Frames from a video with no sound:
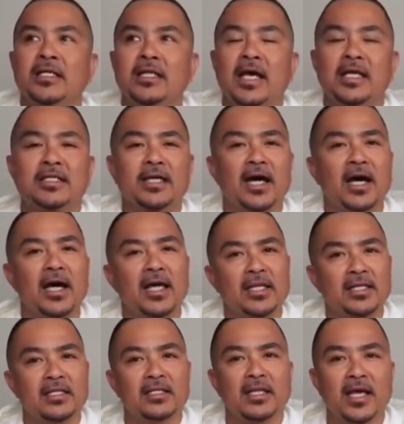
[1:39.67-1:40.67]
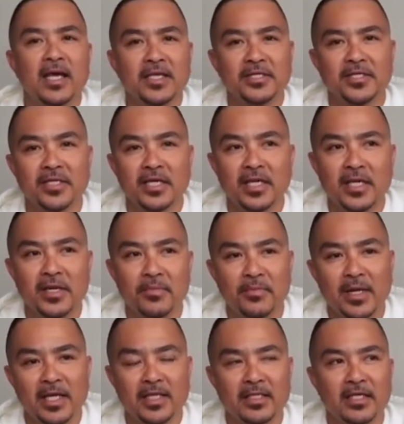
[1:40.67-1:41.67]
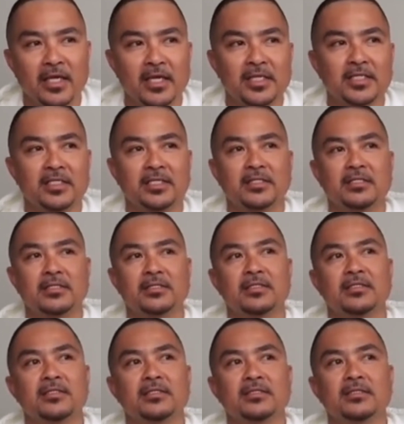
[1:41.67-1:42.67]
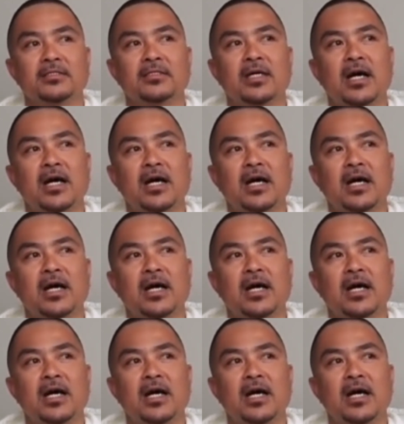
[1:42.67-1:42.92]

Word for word: nasaan na si Marites?